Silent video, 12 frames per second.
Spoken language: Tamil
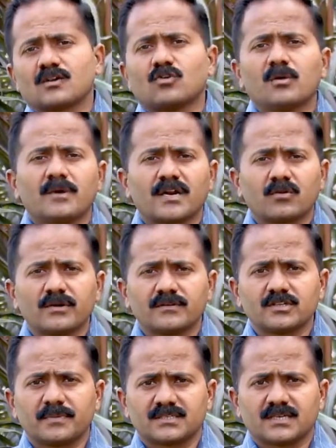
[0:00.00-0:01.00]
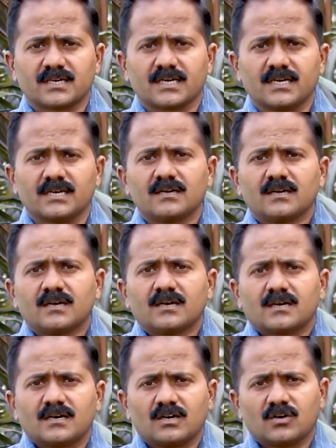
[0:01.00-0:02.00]
இந்த கோமாரி நோய் வந்து பார்த்தீங்கன்னாங்க
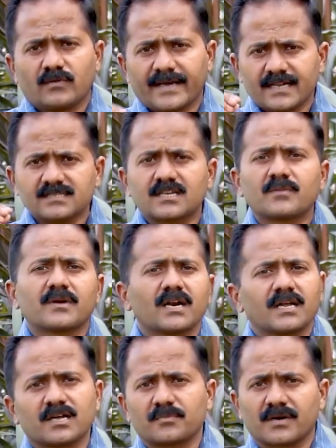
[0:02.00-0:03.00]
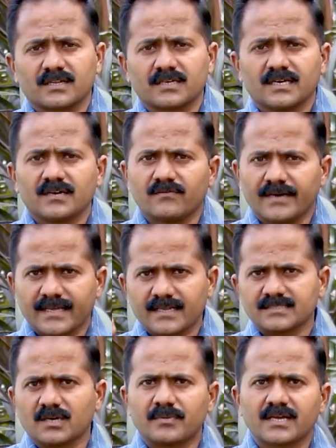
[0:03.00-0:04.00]
வைரஸ் கிருமினால் ஏற்படுறதுங்க
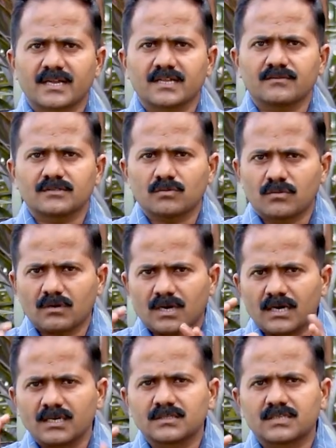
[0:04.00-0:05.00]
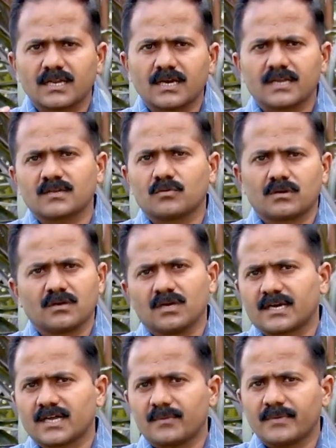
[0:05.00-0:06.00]
வைரஸ் அப்படிங்கிறத வந்து ஒரு கண்ணுக்கு தெரியாத ஒரு
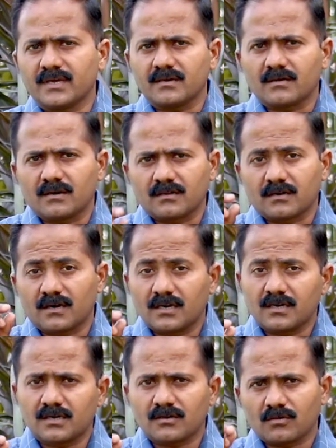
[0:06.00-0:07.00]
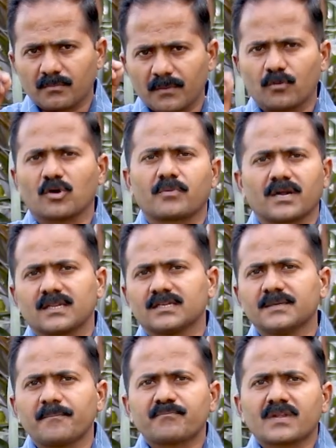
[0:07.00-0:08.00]
கிருமி அது கண்ணுக்கு ரொம்ப
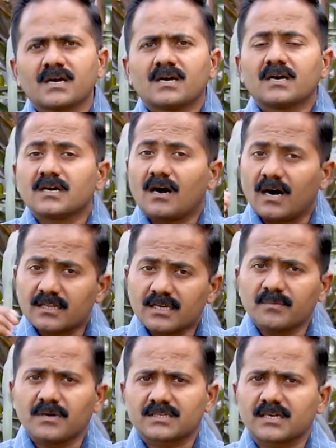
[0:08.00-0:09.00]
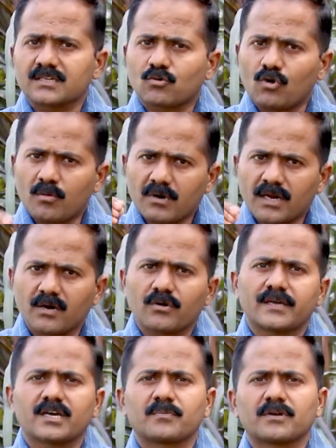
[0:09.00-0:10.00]
புலப்படாது அதுலேயும் பார்த்தீங்கன்னா அந்த கோமாரி
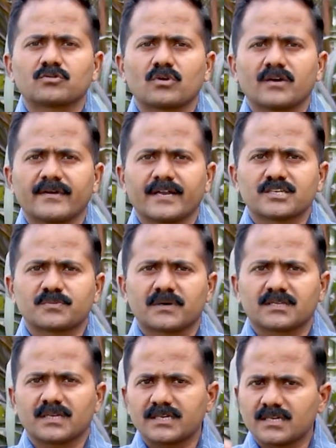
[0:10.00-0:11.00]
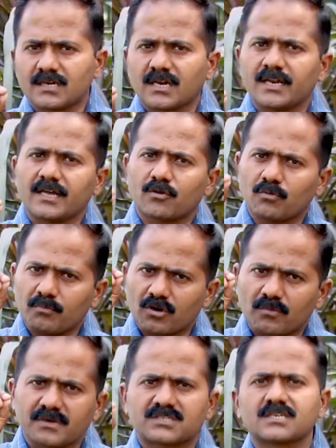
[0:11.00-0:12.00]
நோய் ஏற்படுத்தக்கூடிய வைரஸ் பார்த்திங்கன்னா இருக்கிறதுலேயே
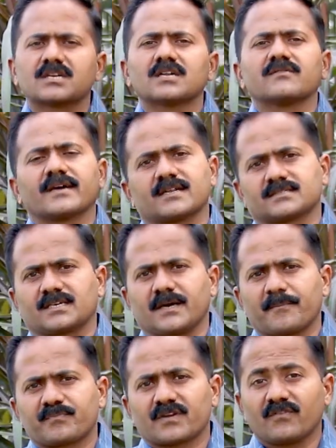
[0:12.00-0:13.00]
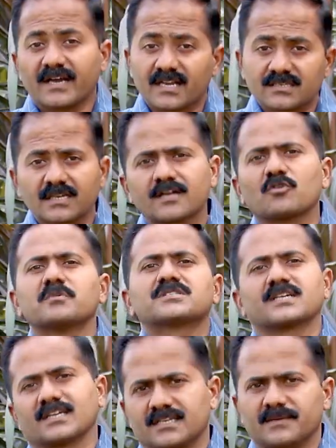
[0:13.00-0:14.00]
ரொம்ப ரொம்ப சின்ன வைரஸுங்க வைரஸ்லேயே
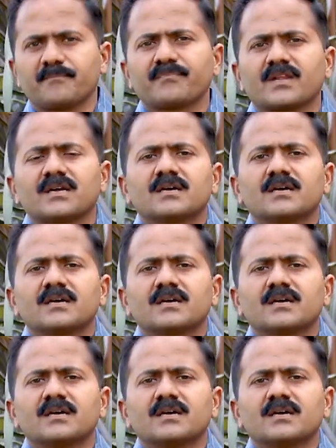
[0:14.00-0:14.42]
ரொம்ப சின்னது